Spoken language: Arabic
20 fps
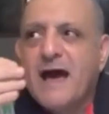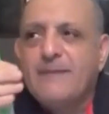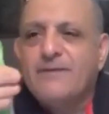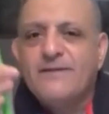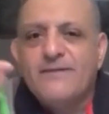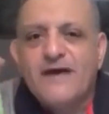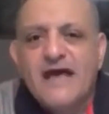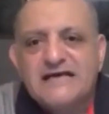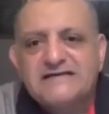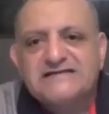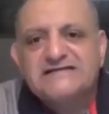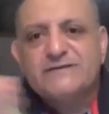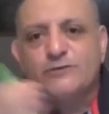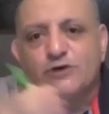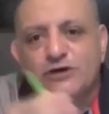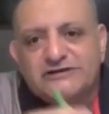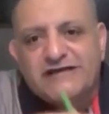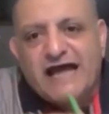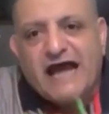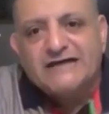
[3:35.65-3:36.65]
قبل ما
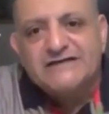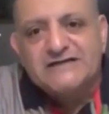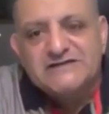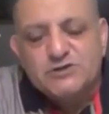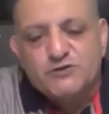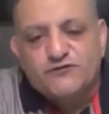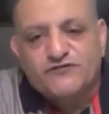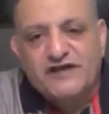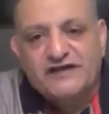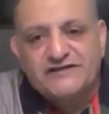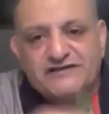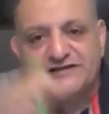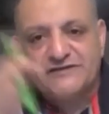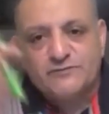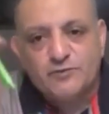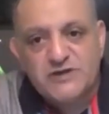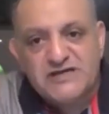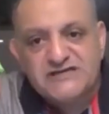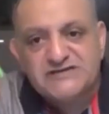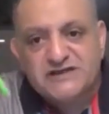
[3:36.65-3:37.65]
يقسموا الاتحاد
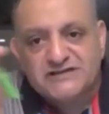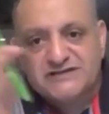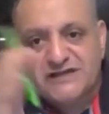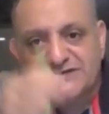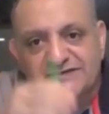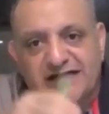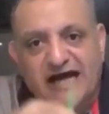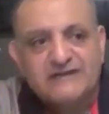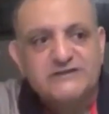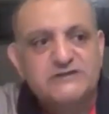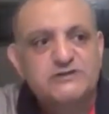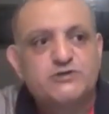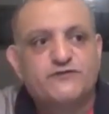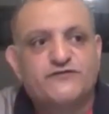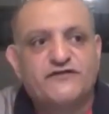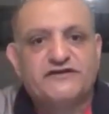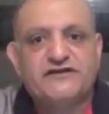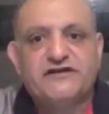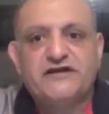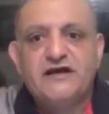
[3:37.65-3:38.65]
السوفيتي ويسقط الاتحاد
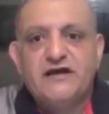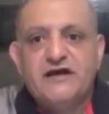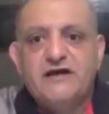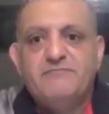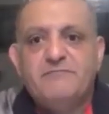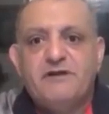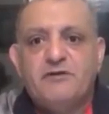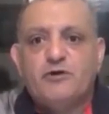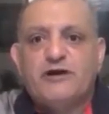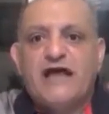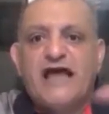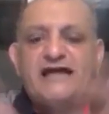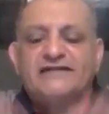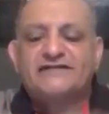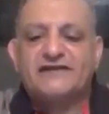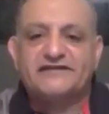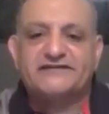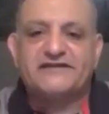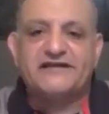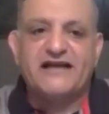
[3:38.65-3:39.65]
السوفيتي من
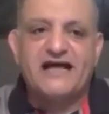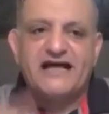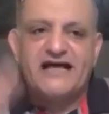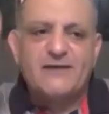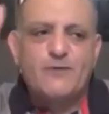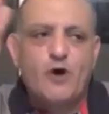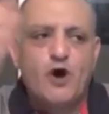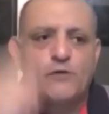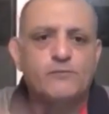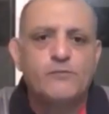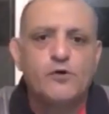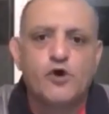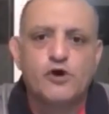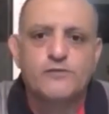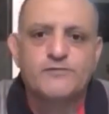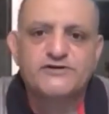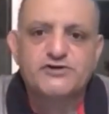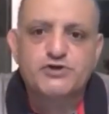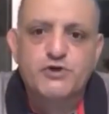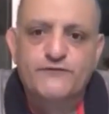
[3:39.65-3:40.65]
ولايات كتيره ايام حكم
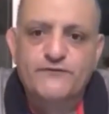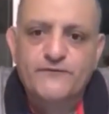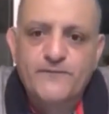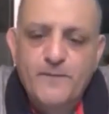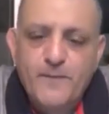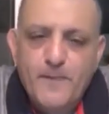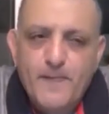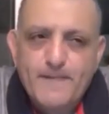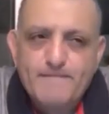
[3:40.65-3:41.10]
جورباتشوف